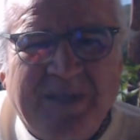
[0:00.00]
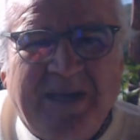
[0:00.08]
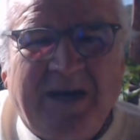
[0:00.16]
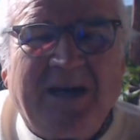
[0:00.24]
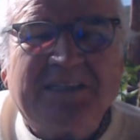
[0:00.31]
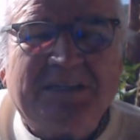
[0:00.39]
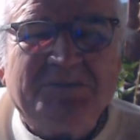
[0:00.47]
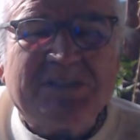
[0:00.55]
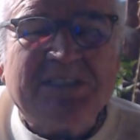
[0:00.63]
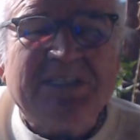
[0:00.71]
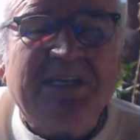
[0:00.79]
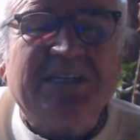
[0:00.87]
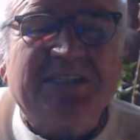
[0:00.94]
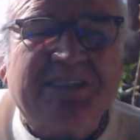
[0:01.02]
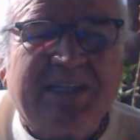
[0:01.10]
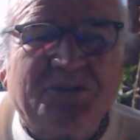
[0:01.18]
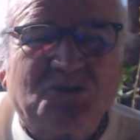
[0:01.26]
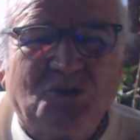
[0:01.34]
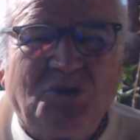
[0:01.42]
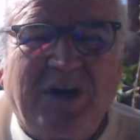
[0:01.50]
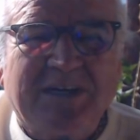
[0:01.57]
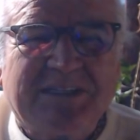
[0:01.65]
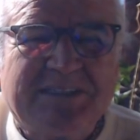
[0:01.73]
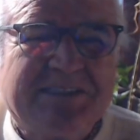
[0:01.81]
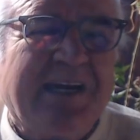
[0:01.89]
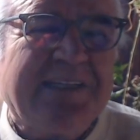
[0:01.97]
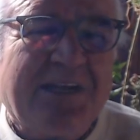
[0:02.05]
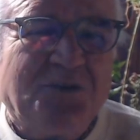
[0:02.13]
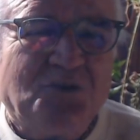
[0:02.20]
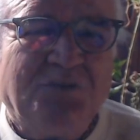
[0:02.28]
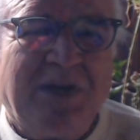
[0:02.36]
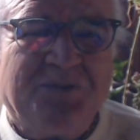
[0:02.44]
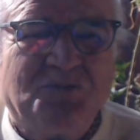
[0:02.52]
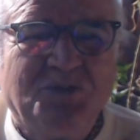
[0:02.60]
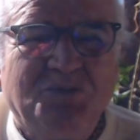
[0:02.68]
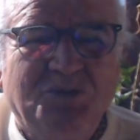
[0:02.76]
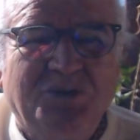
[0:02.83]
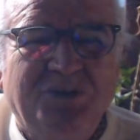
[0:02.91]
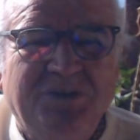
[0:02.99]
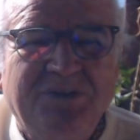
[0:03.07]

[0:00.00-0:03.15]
Halkımızın yarısından çoğu artık zaten güven duymuyor.